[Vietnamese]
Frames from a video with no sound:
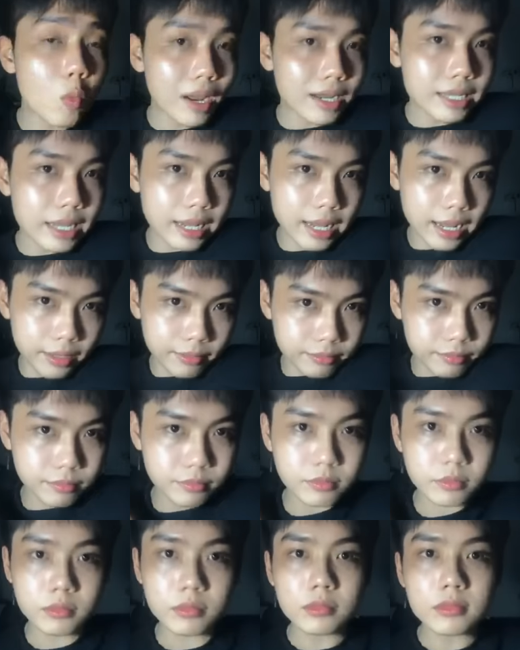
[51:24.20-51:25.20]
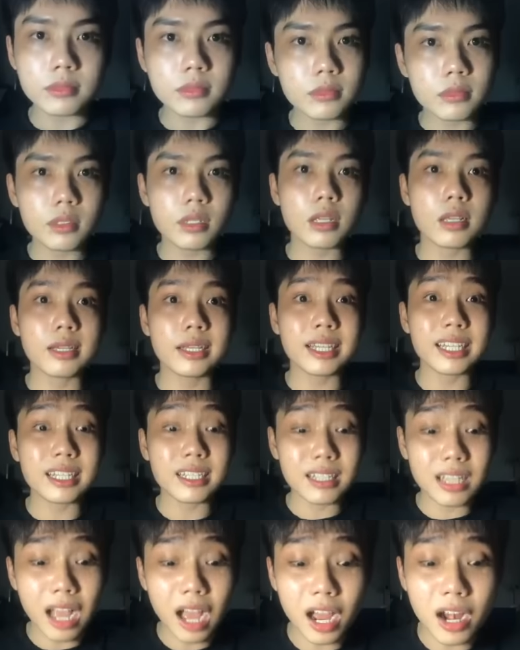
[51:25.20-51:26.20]
quanh vậy nè
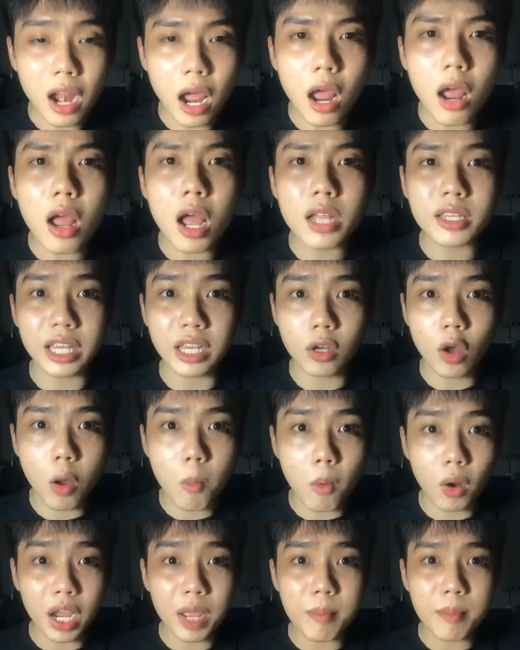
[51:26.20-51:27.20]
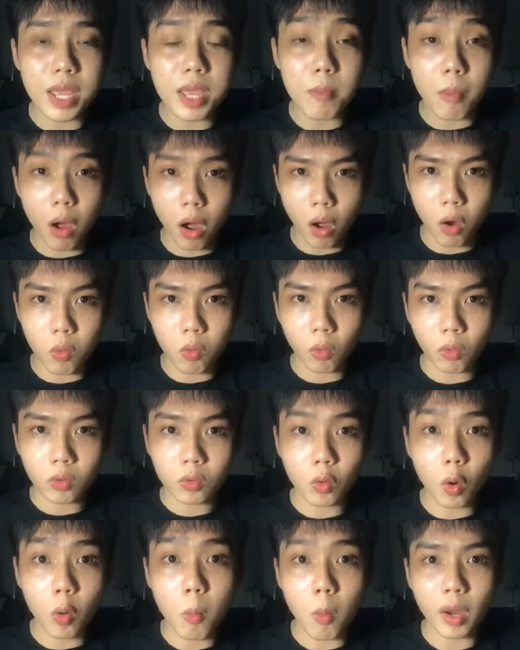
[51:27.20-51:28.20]
ở đó thì có một cái bi mộ
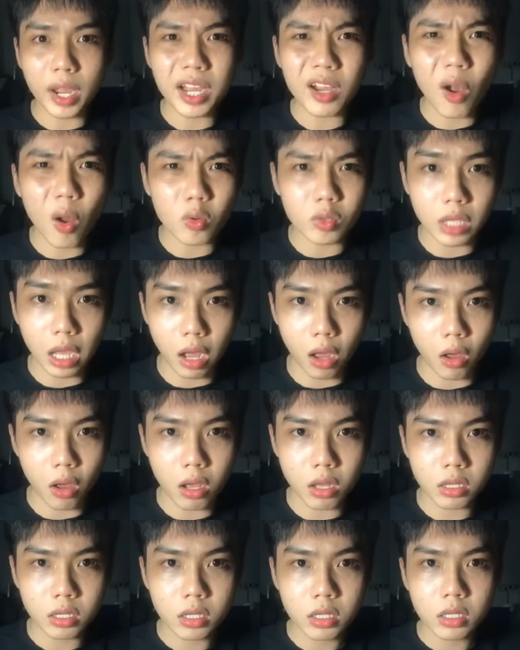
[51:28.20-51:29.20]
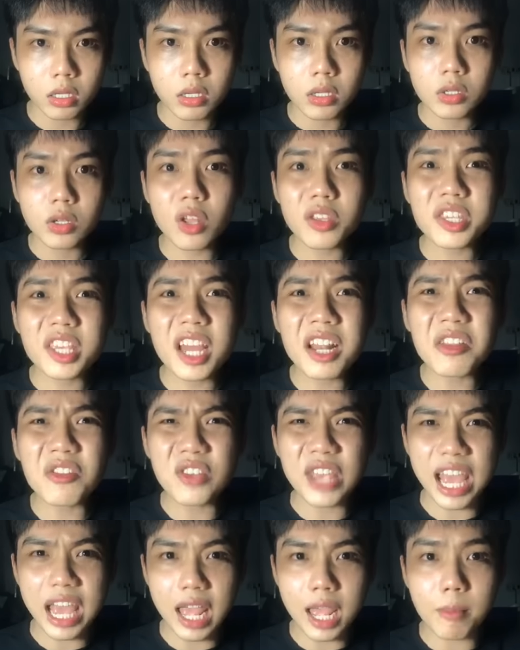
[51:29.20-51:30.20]
của một cái con nhỏ nó chết
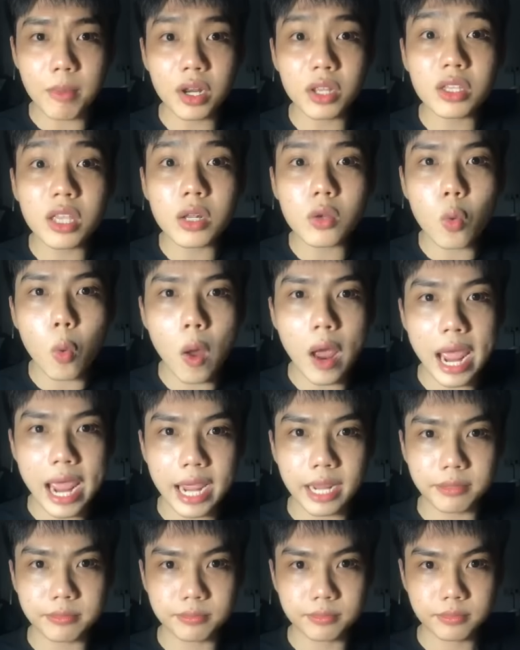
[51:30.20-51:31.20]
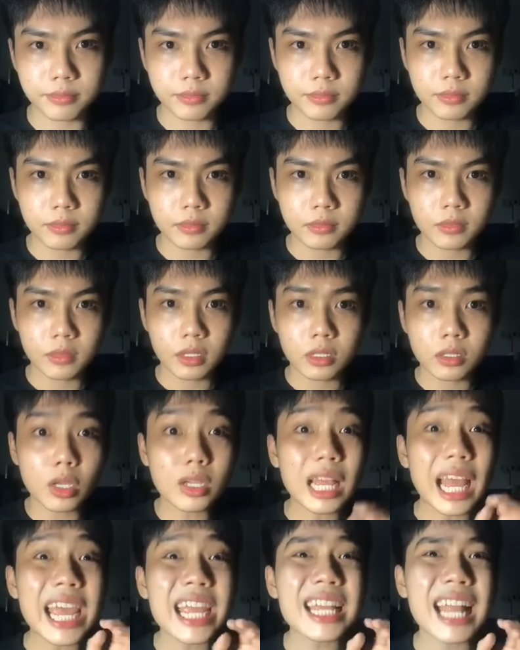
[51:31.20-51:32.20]
trẻ mà nó chết ngoan nó
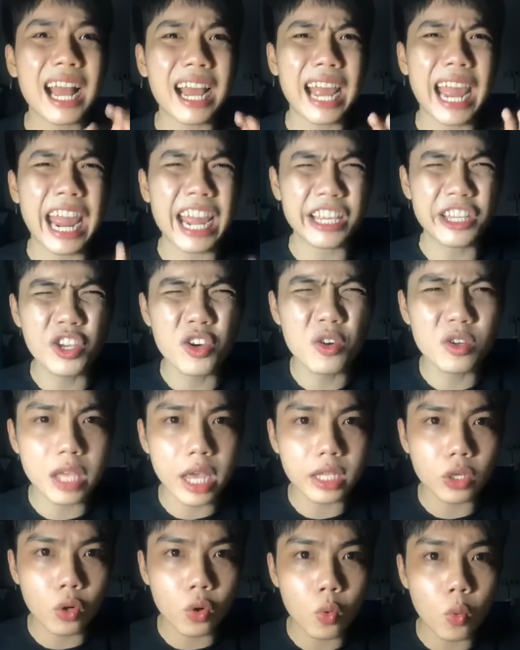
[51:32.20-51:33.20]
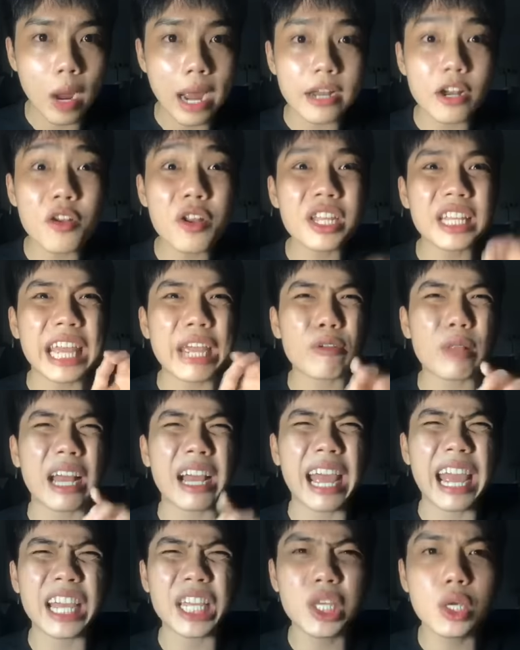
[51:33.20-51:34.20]
thấy thằng hàng dương dễ thương quá nó đi theo
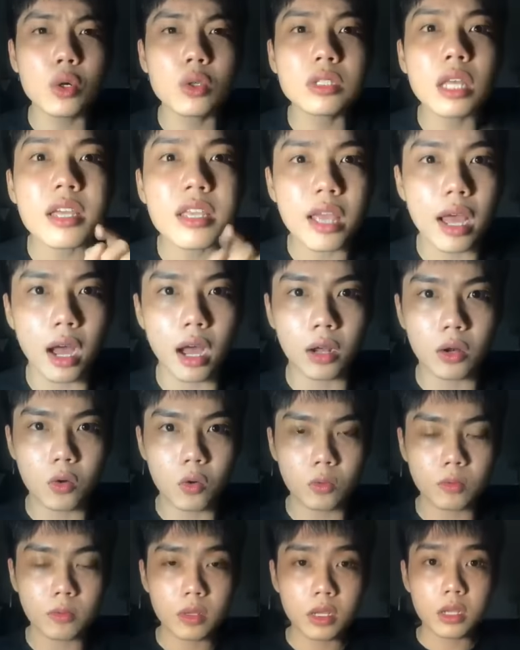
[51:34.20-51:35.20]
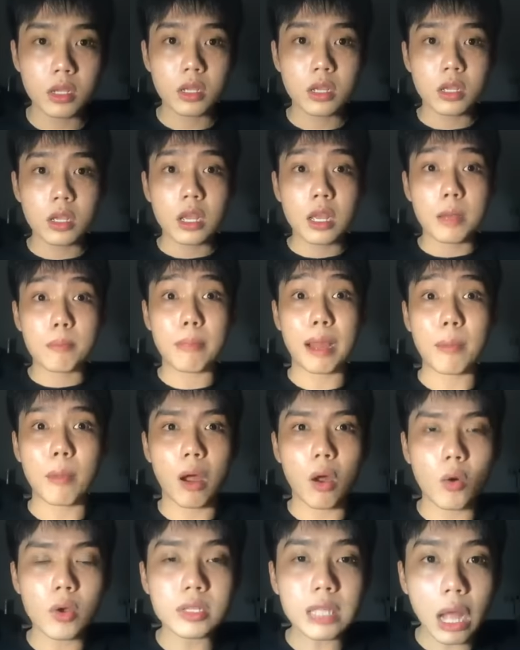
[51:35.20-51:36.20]
thằng hàng dương tới giờ luôn mà
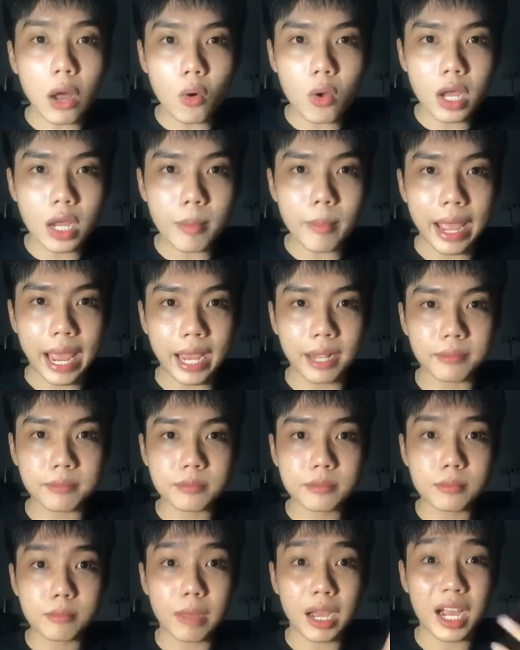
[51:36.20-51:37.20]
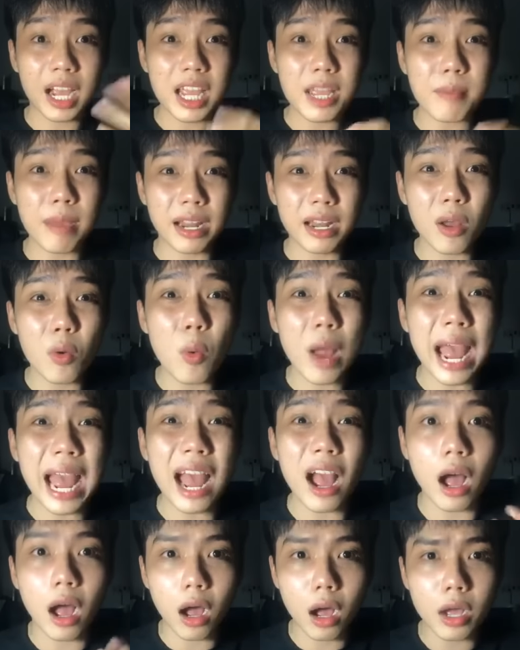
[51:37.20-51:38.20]
mỗi tối các bạn mà khi mà nó qua
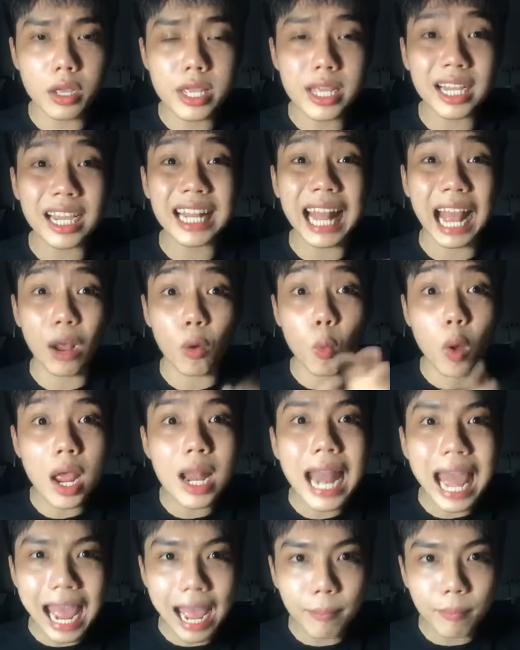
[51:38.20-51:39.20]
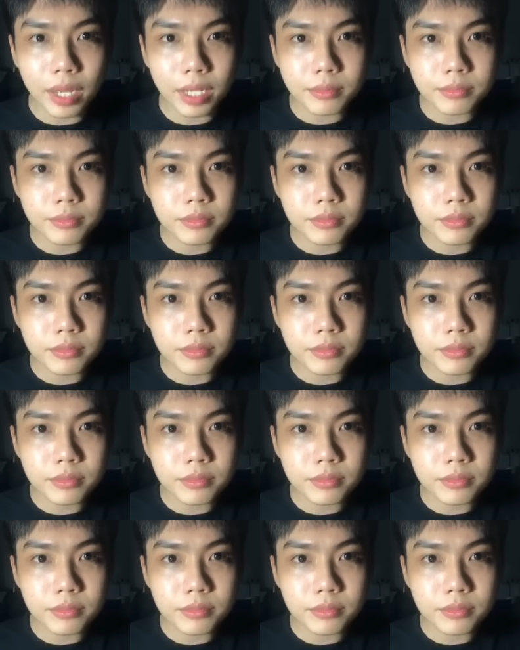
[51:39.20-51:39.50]
ở với cái thằng quế lam á